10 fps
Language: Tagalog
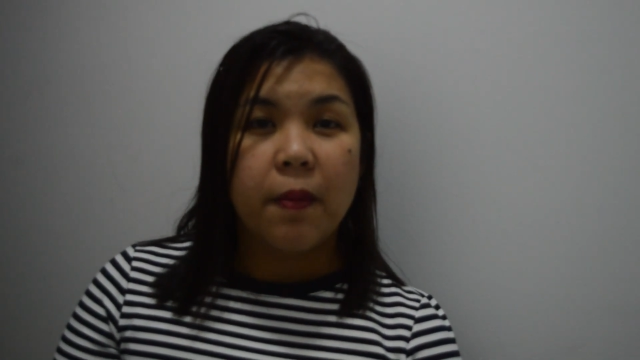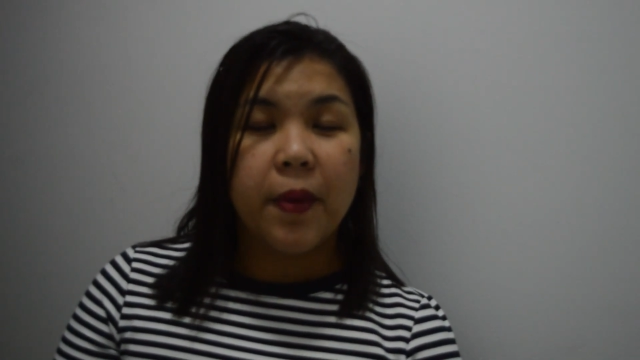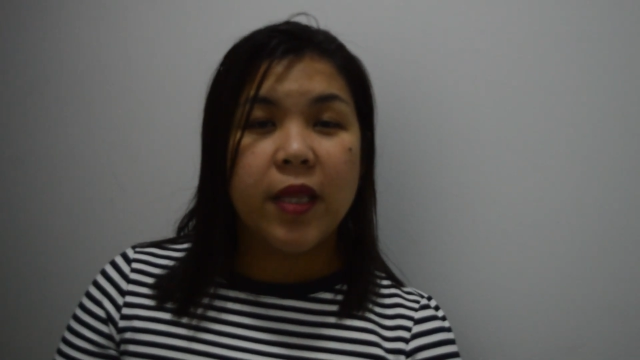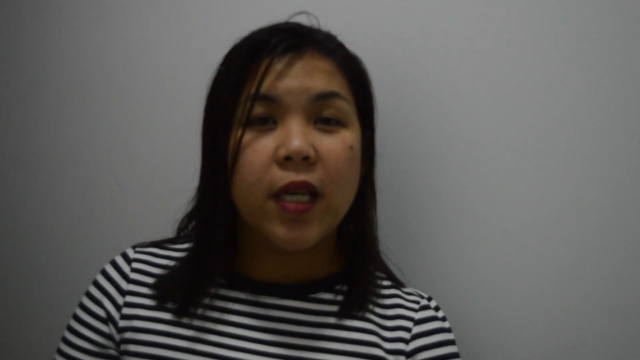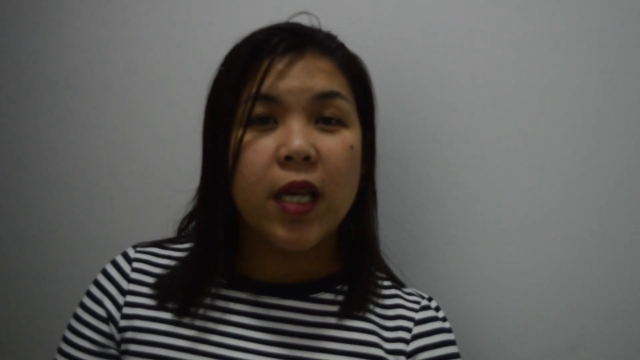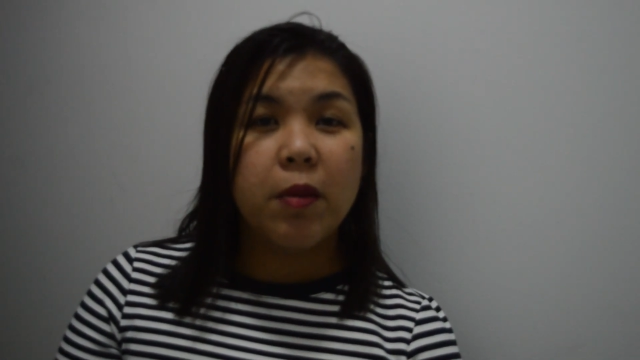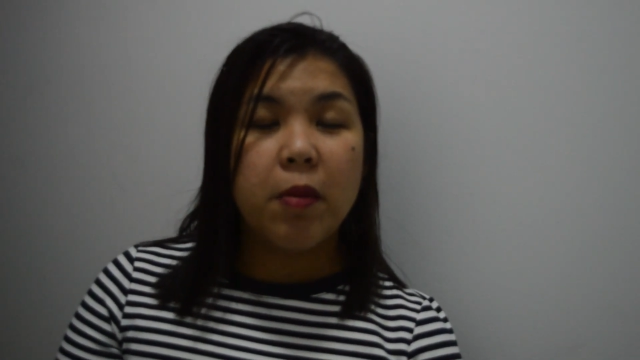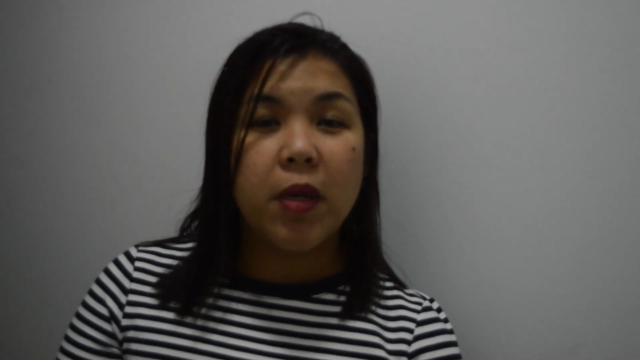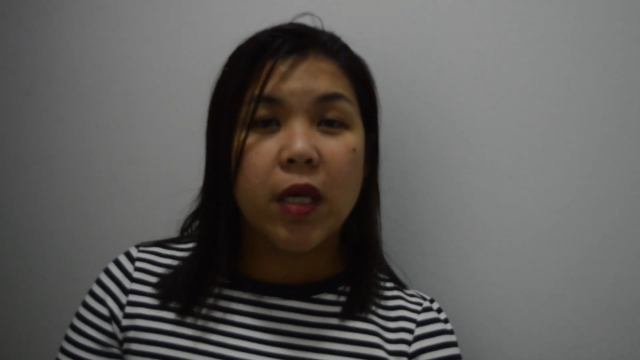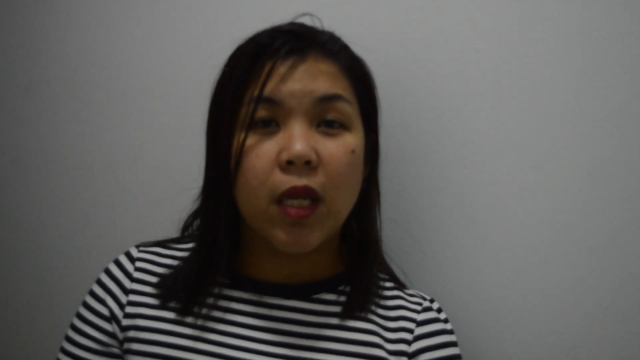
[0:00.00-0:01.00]
pwede ka
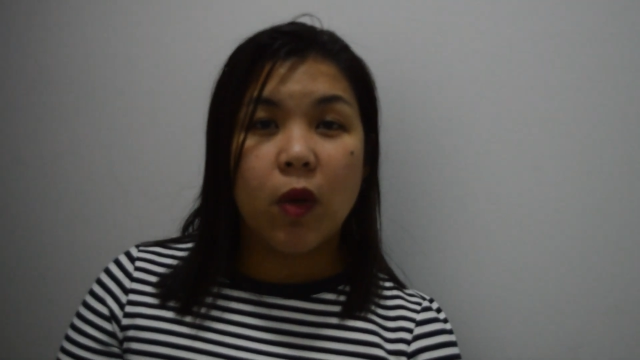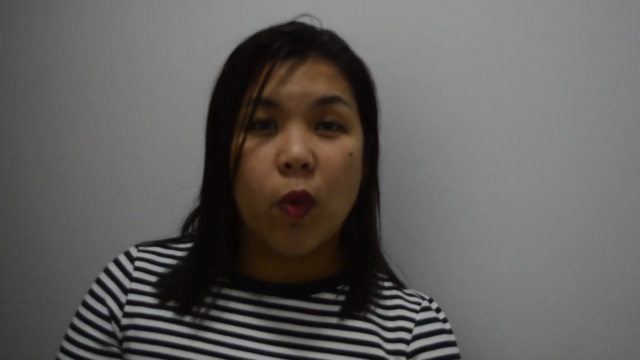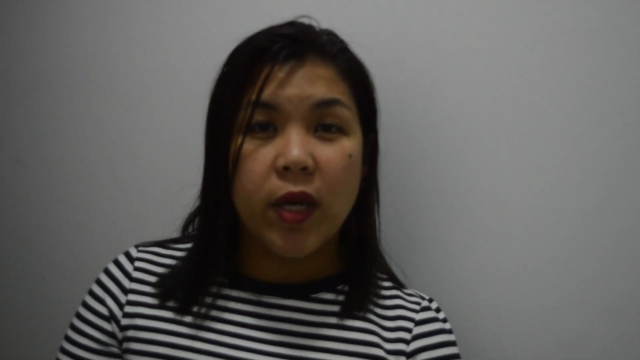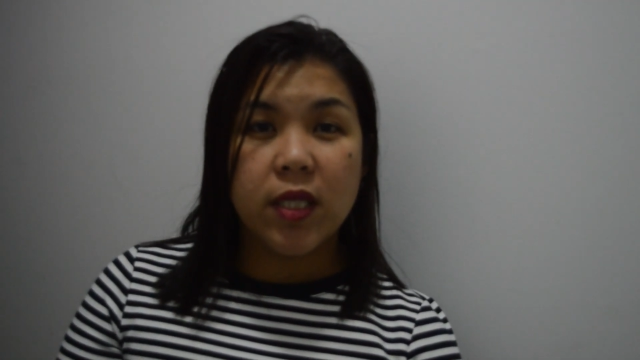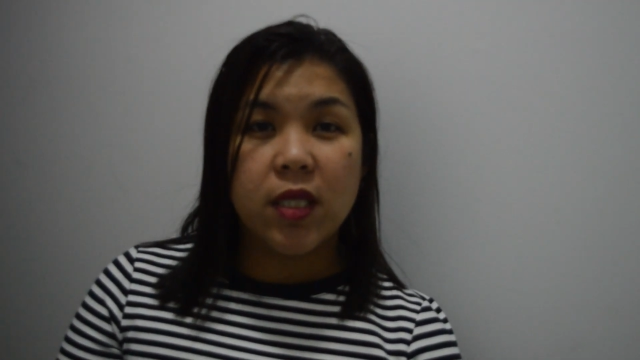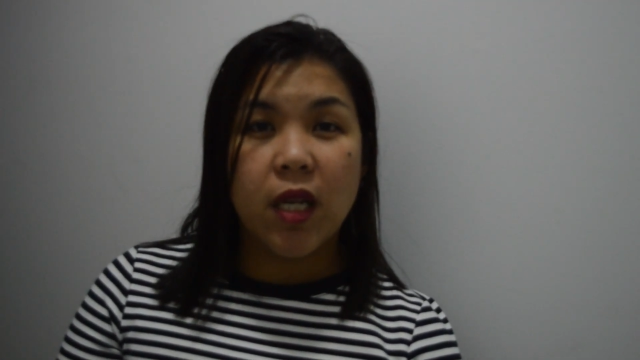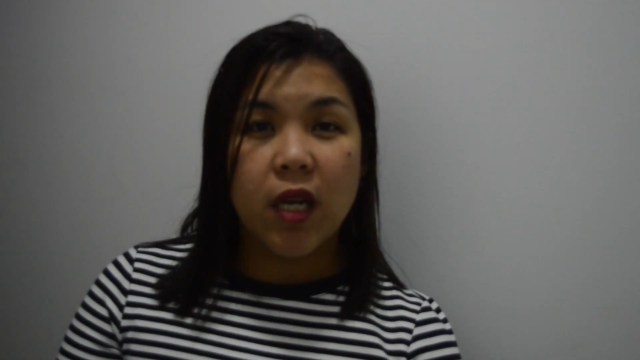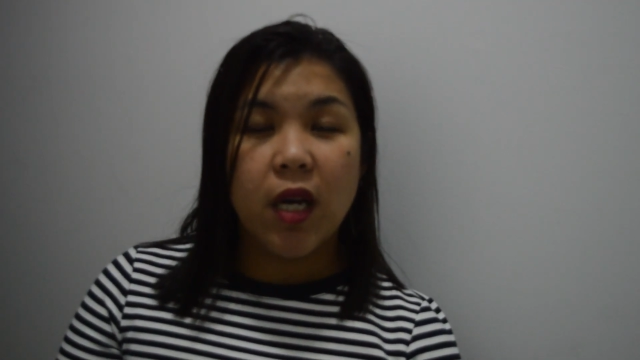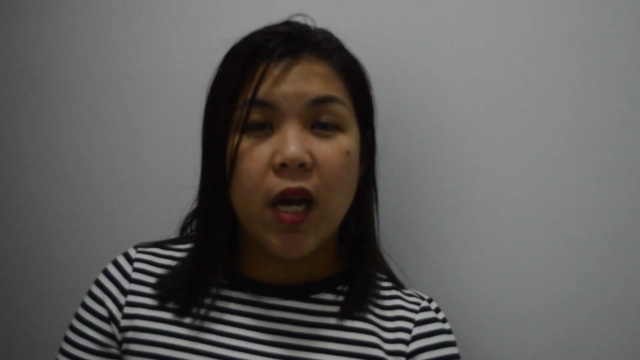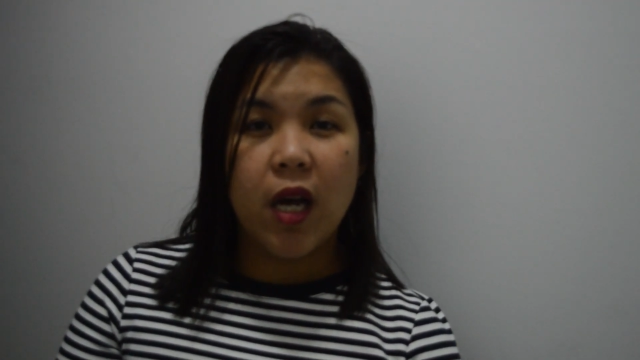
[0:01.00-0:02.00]
namang mag-request
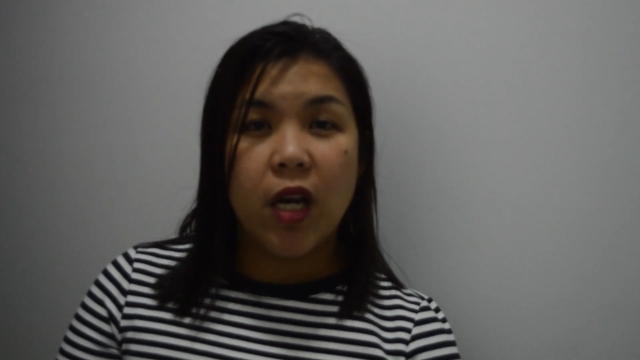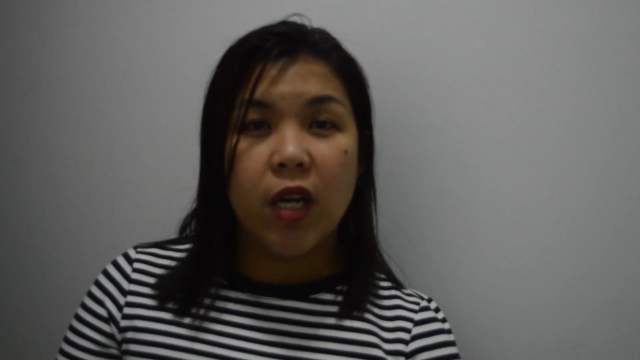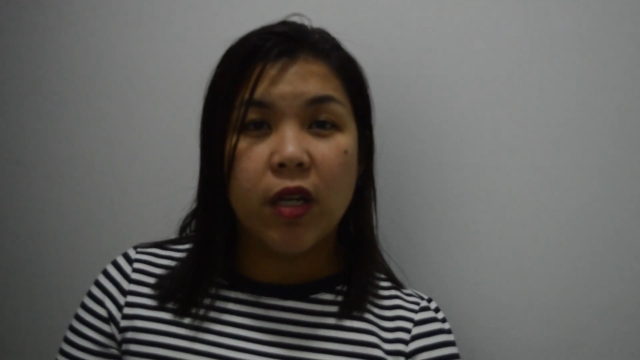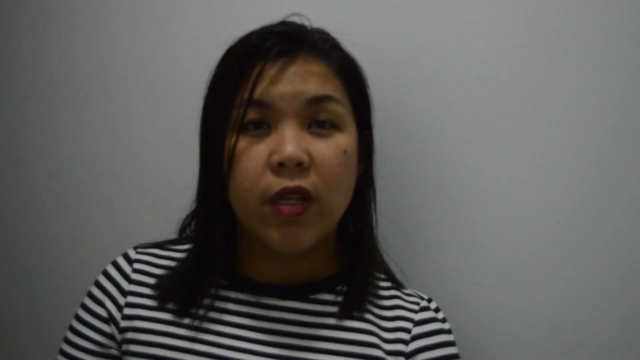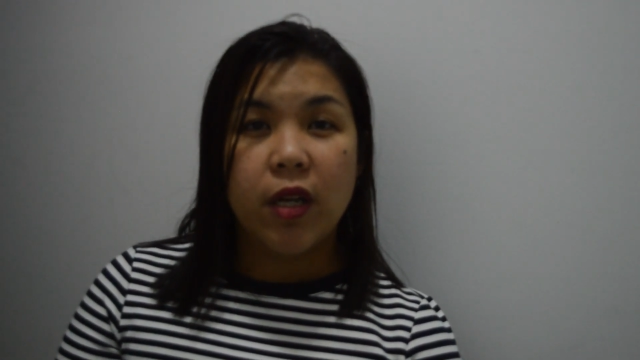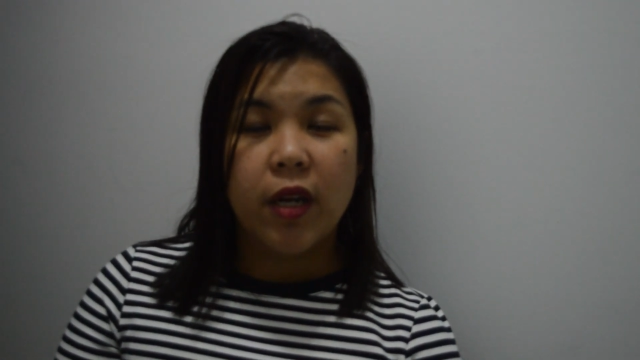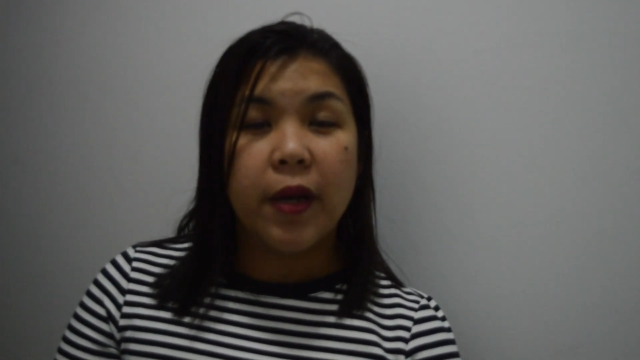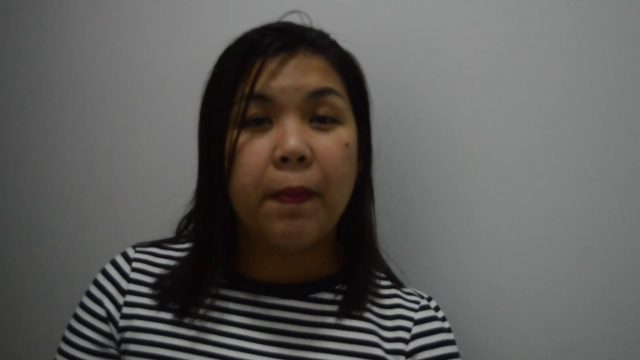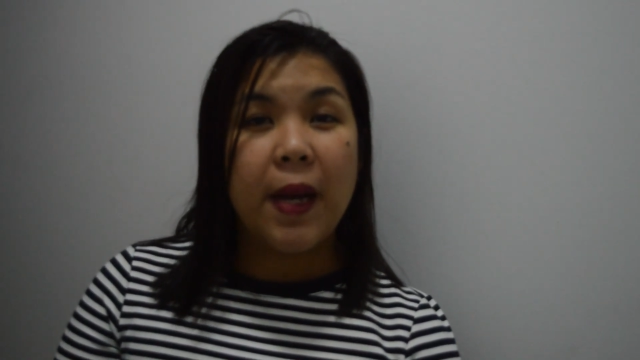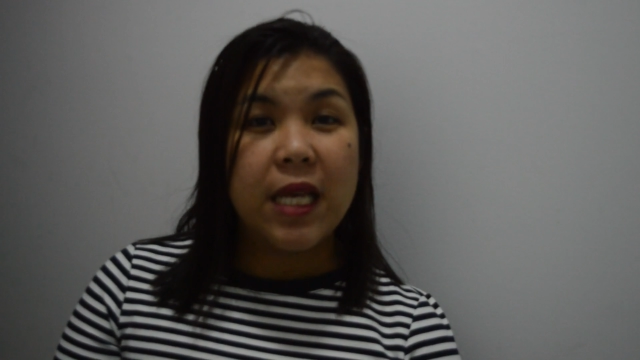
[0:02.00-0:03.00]
ng uh,
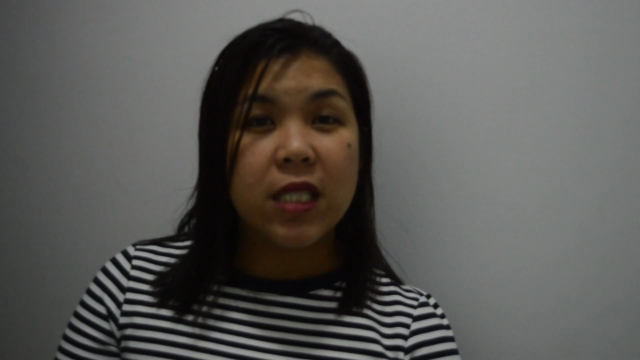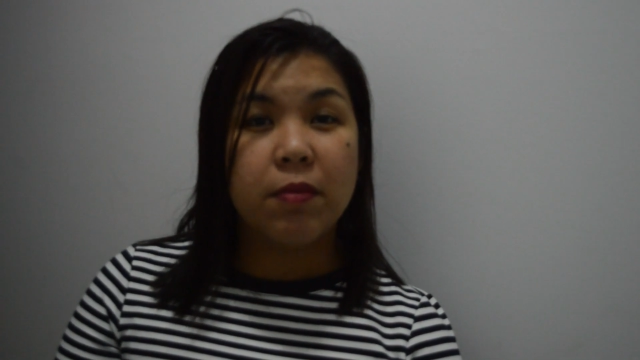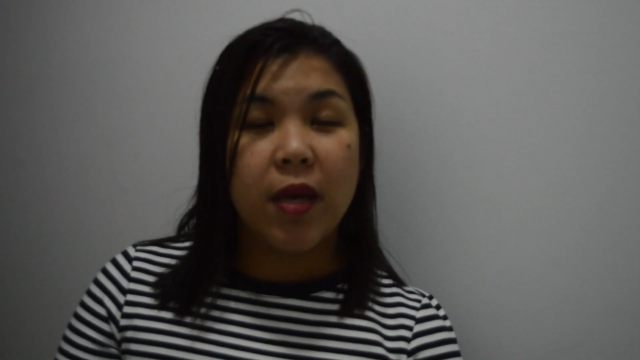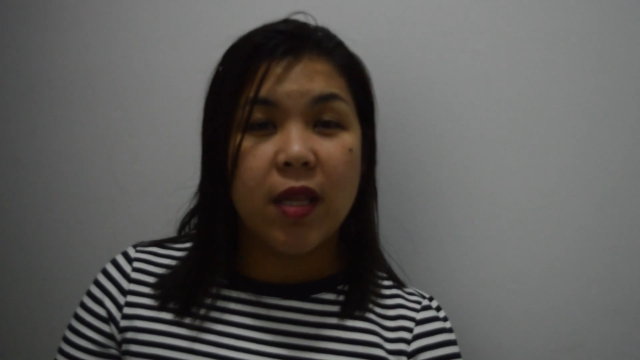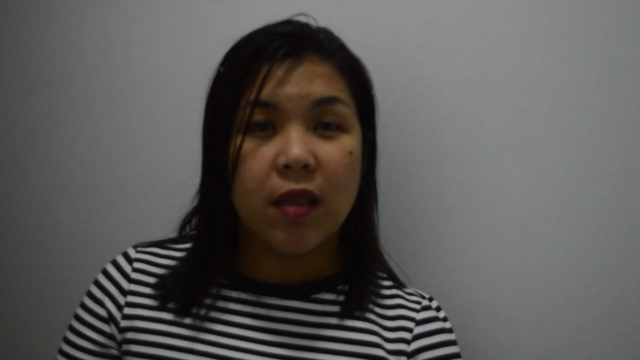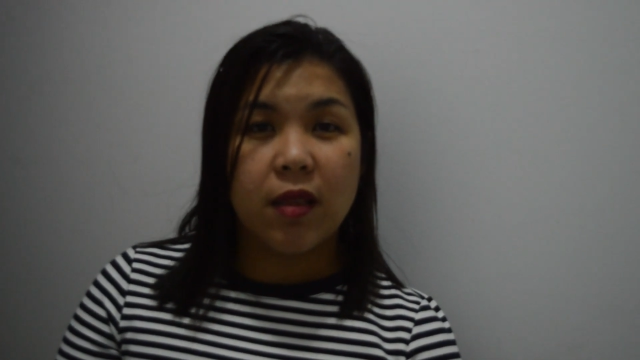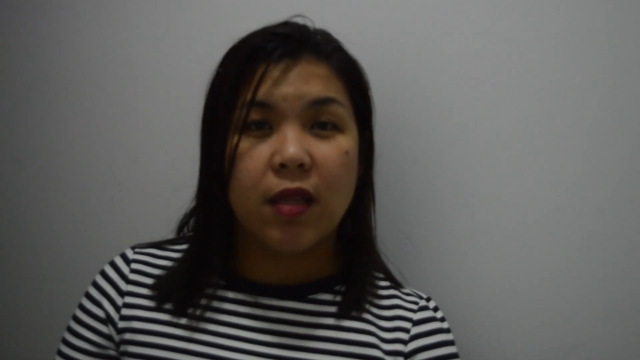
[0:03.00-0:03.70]
replacement.